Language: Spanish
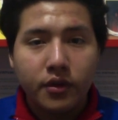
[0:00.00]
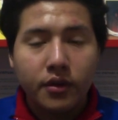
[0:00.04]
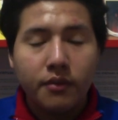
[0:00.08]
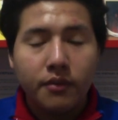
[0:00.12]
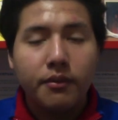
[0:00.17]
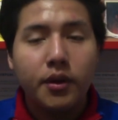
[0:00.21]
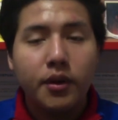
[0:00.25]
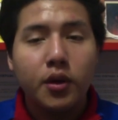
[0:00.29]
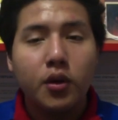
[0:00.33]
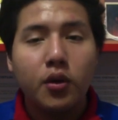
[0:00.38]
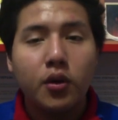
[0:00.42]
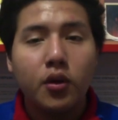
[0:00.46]

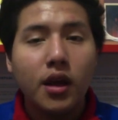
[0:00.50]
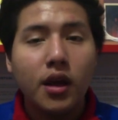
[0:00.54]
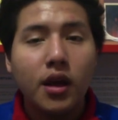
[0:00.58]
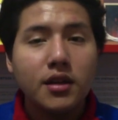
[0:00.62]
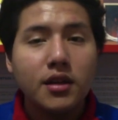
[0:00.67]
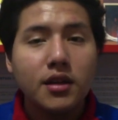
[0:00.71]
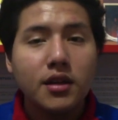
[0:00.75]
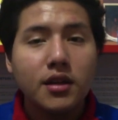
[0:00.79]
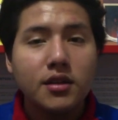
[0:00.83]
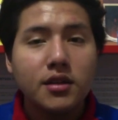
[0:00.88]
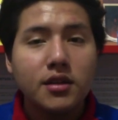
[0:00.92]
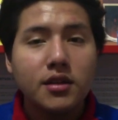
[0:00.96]
Pero, ¿qué
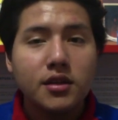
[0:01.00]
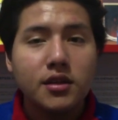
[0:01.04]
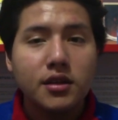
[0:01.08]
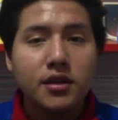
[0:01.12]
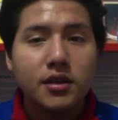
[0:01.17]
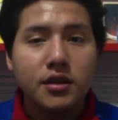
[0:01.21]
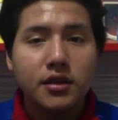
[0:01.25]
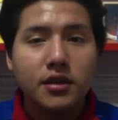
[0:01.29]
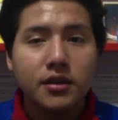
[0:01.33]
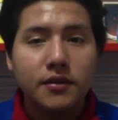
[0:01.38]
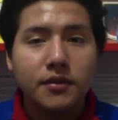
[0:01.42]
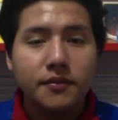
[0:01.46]
tal
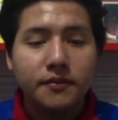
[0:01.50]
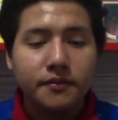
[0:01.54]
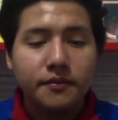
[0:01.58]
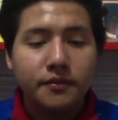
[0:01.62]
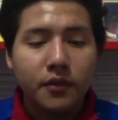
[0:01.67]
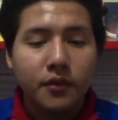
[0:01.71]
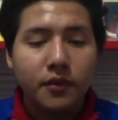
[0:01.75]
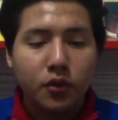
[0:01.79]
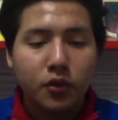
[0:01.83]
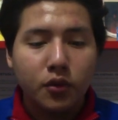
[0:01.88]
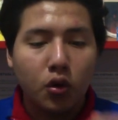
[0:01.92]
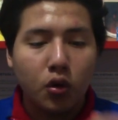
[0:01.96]
si
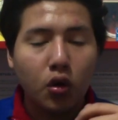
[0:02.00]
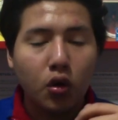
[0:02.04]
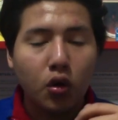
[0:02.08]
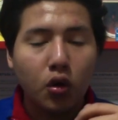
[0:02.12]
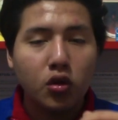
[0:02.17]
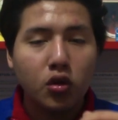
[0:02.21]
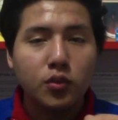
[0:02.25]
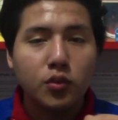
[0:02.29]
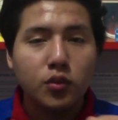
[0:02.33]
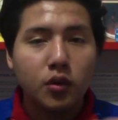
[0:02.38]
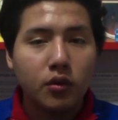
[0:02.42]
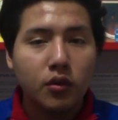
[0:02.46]

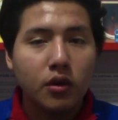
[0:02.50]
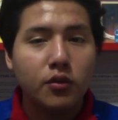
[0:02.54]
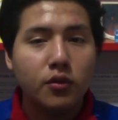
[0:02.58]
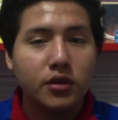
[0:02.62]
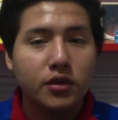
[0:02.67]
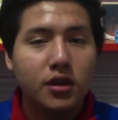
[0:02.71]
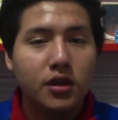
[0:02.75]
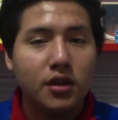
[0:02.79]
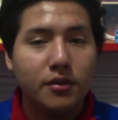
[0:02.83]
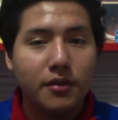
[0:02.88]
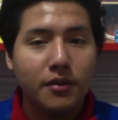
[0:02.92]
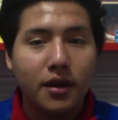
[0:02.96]
nosotros movemos
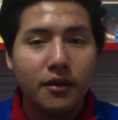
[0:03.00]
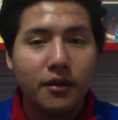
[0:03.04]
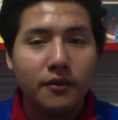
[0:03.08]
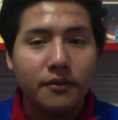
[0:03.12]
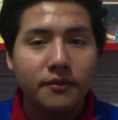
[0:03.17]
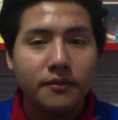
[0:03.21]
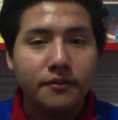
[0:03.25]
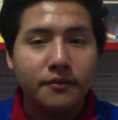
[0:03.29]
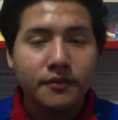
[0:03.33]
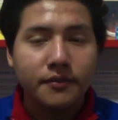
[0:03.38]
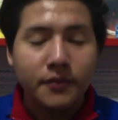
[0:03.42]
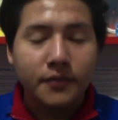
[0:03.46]
el imán?
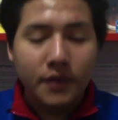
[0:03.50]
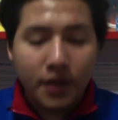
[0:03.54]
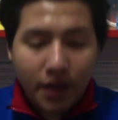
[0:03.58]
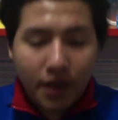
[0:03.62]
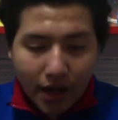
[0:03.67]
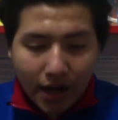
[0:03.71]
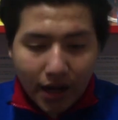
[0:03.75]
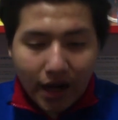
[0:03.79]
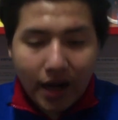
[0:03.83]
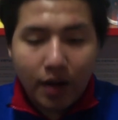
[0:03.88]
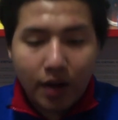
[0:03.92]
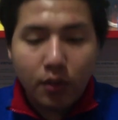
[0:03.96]

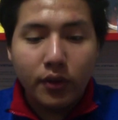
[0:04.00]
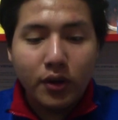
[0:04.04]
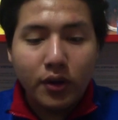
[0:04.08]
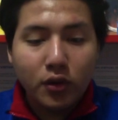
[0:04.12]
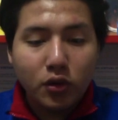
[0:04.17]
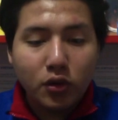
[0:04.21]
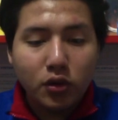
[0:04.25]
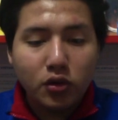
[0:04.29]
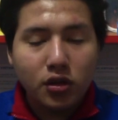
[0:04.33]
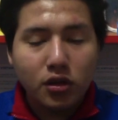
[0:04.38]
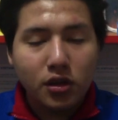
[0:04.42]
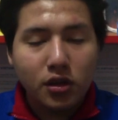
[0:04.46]
Al mover
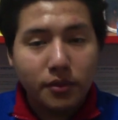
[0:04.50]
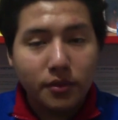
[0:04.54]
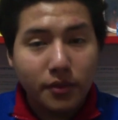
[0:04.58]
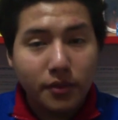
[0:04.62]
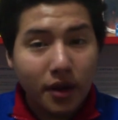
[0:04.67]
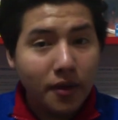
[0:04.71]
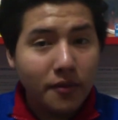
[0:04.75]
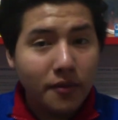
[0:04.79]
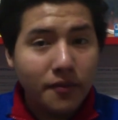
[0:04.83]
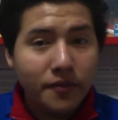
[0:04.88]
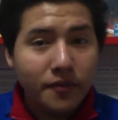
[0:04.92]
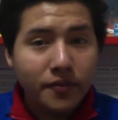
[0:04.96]
nosotros el
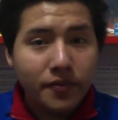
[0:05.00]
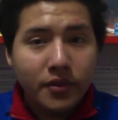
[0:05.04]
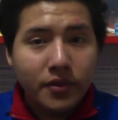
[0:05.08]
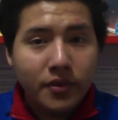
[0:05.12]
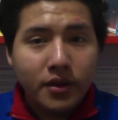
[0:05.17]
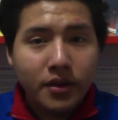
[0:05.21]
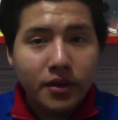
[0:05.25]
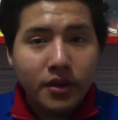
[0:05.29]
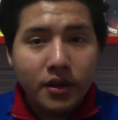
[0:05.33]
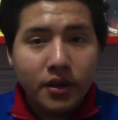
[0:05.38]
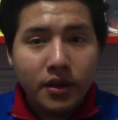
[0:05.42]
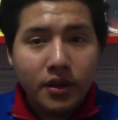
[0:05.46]
imán,
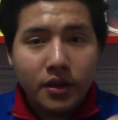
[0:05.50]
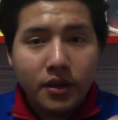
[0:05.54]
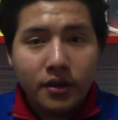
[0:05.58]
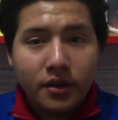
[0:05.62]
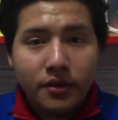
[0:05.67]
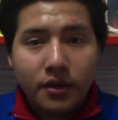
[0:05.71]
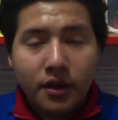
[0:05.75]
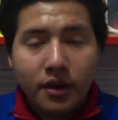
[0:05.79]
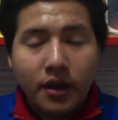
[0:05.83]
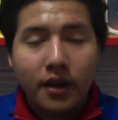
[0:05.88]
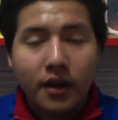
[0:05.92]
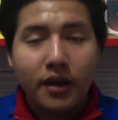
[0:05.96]

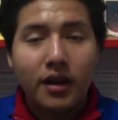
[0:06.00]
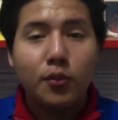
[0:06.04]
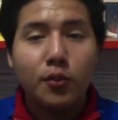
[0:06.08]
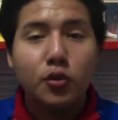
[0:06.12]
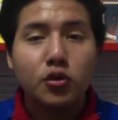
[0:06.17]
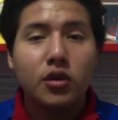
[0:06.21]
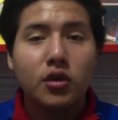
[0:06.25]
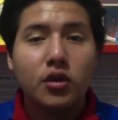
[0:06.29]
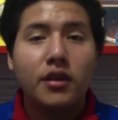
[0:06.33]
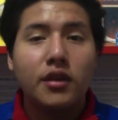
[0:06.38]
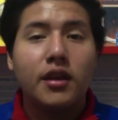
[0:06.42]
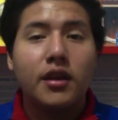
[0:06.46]
creamos
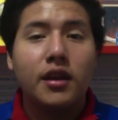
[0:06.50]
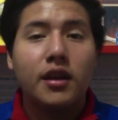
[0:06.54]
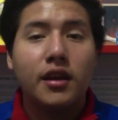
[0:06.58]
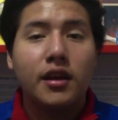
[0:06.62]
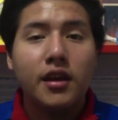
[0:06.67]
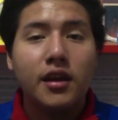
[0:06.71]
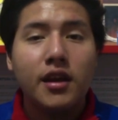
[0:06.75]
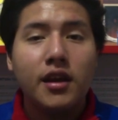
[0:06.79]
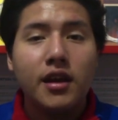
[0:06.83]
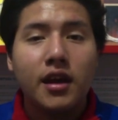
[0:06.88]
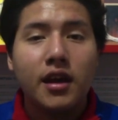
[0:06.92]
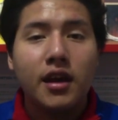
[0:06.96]

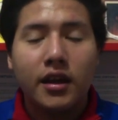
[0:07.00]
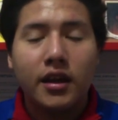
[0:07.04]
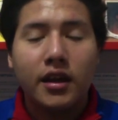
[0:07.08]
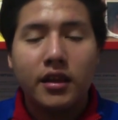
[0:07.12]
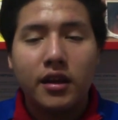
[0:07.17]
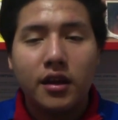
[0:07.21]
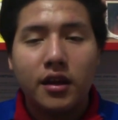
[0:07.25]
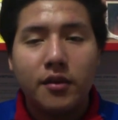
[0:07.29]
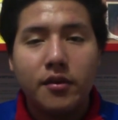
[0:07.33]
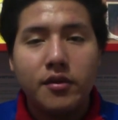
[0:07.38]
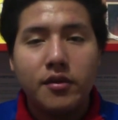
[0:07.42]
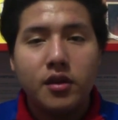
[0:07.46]
energía a
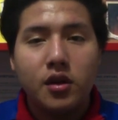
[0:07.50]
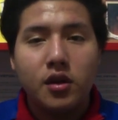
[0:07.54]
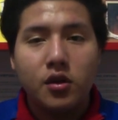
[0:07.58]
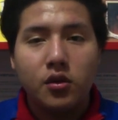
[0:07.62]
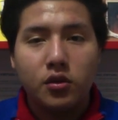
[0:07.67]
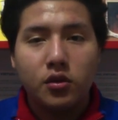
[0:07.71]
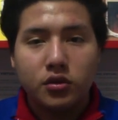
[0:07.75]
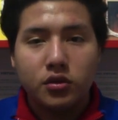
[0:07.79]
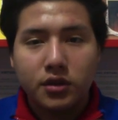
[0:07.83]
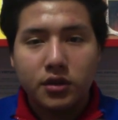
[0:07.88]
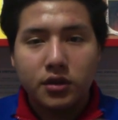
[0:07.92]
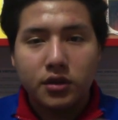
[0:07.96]
través de
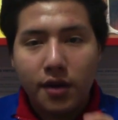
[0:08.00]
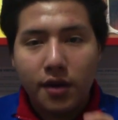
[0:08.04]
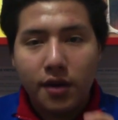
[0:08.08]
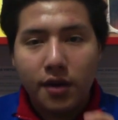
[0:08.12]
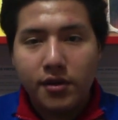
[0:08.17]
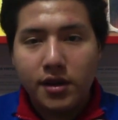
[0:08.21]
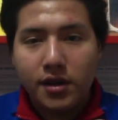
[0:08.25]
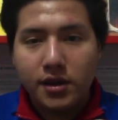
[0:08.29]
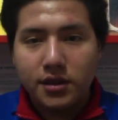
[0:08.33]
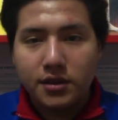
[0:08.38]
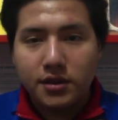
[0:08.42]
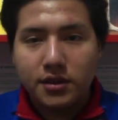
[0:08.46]
los
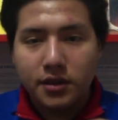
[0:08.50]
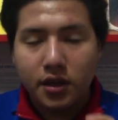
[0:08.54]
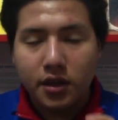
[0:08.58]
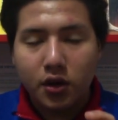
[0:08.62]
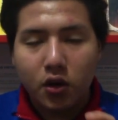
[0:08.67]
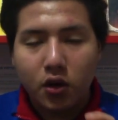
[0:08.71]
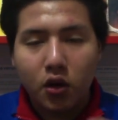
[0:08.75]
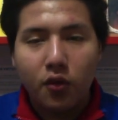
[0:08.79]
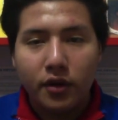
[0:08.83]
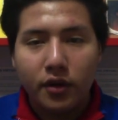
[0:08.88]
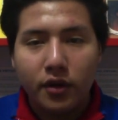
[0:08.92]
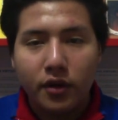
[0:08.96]
cables de
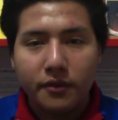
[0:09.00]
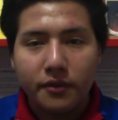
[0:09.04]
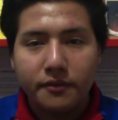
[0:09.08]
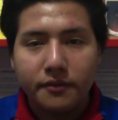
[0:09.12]
cobre,